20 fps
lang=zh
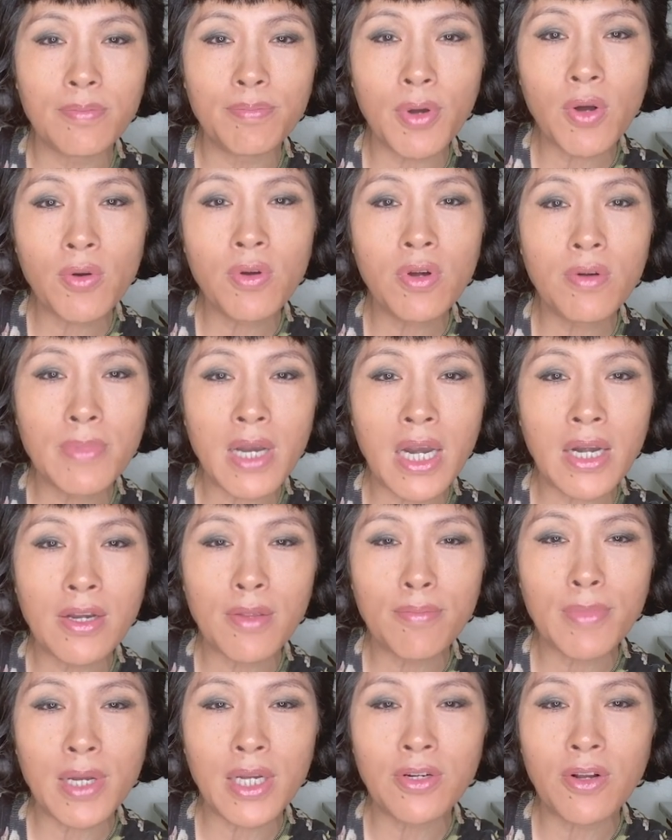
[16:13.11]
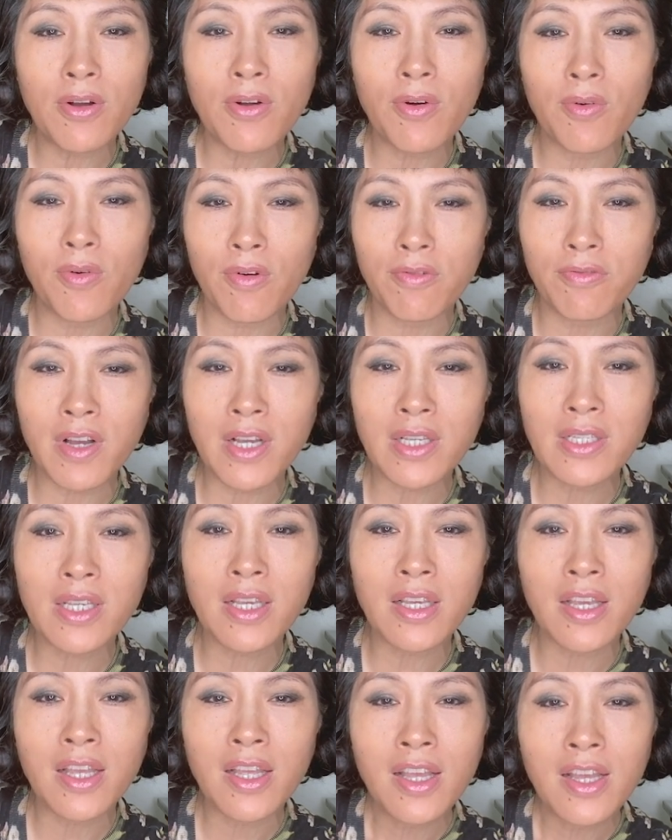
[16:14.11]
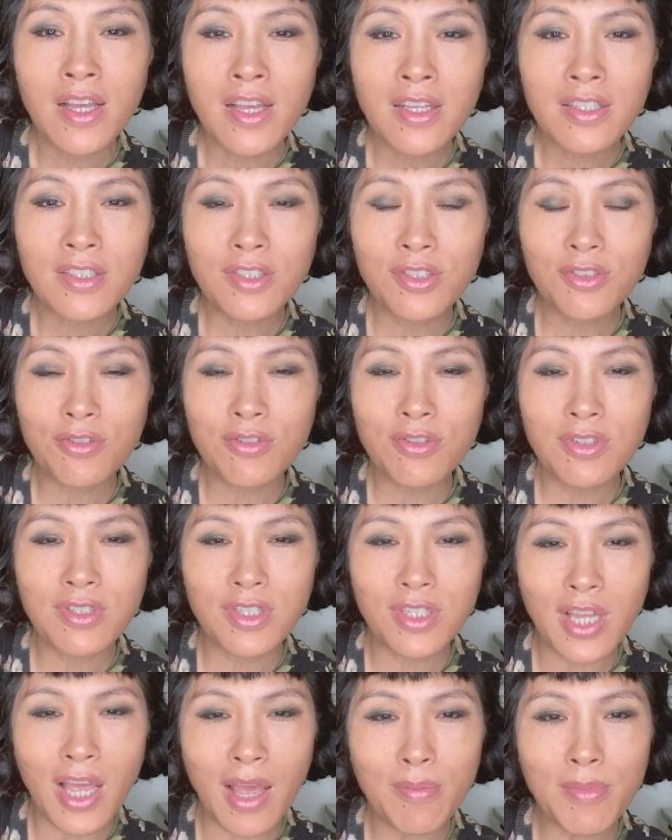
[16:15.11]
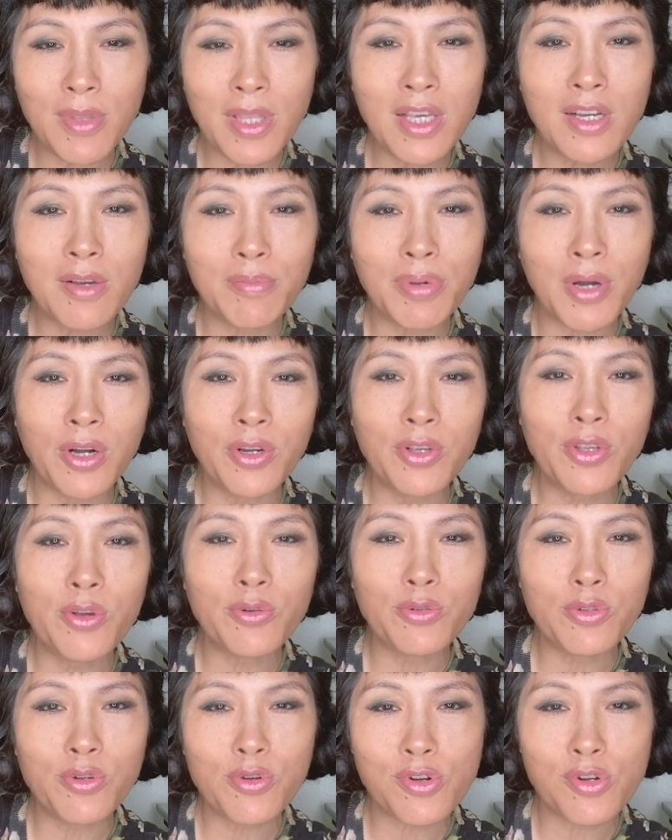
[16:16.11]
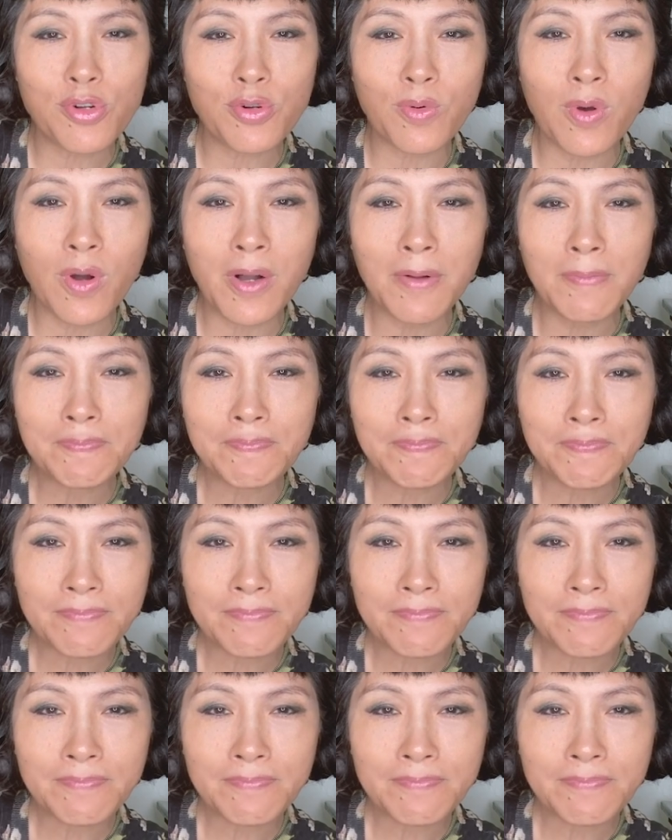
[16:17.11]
包括 Marie m e r r o e 我发现就是他们一个朋友就说，